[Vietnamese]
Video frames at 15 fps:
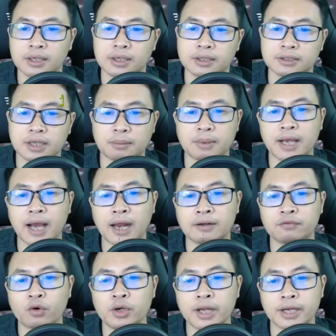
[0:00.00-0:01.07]
Trần Minh An
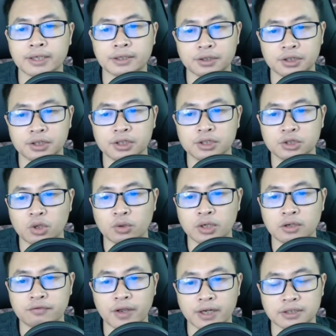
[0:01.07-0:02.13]
vốn định gửi thư cho
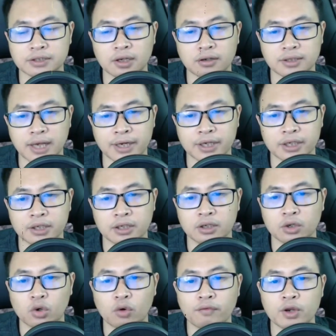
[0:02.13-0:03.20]
Thư viện Sơn Nhai
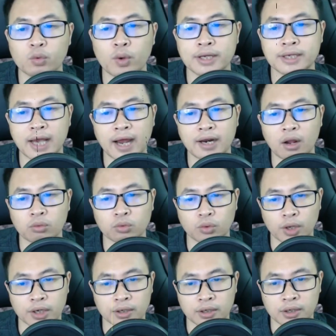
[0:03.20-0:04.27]
Cùng với quê nhà Long
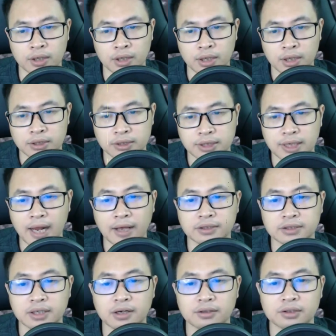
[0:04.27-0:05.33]
Tuyển chỉ là
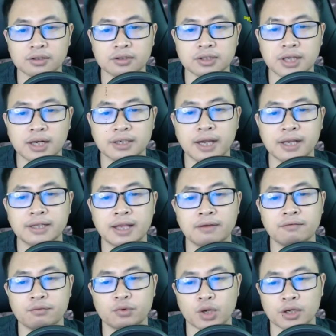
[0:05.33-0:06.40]
sợ tự nhiên gây thêm
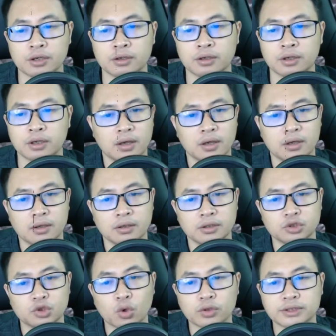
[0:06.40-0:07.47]
phiền.
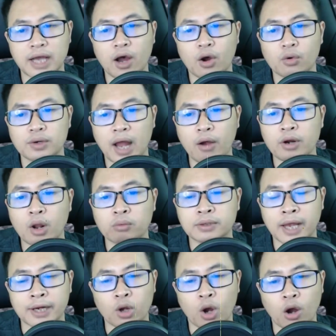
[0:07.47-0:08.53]
Dù sao lão Long
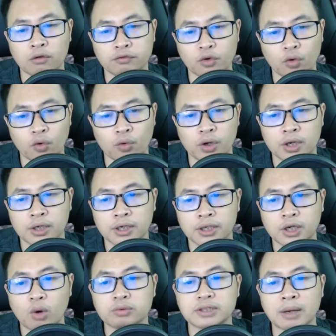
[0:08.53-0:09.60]
Thành họ phù
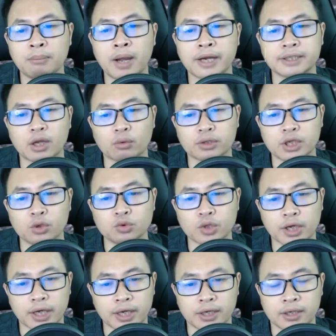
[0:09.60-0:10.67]
Không dám hành động thiếu suy
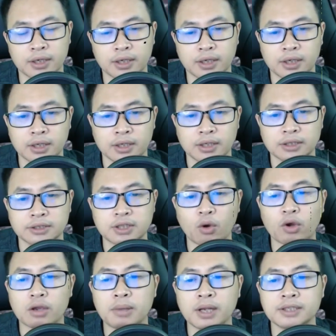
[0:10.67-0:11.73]
nghĩ Sau
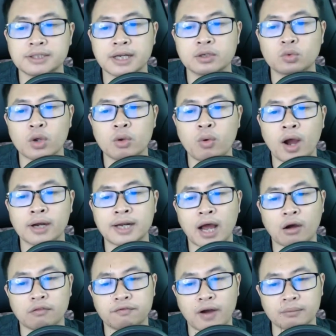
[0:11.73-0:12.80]
khi biết trên quế hoa
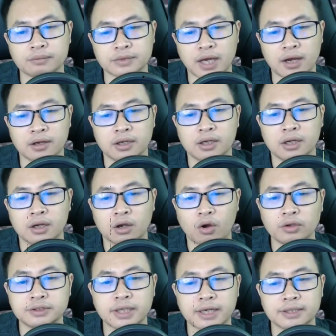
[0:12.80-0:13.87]
đảo phạm ra Có
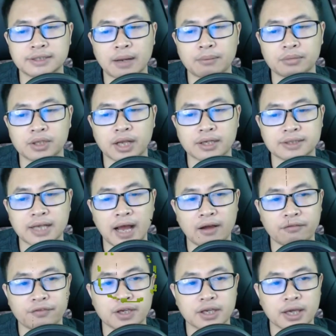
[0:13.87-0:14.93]
dịch trạng tiên gia
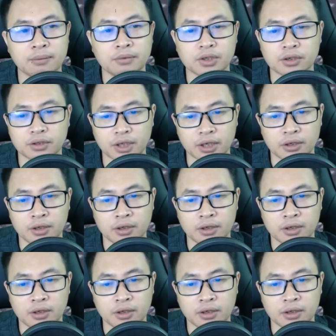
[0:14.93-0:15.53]
phi kiếm đưa tin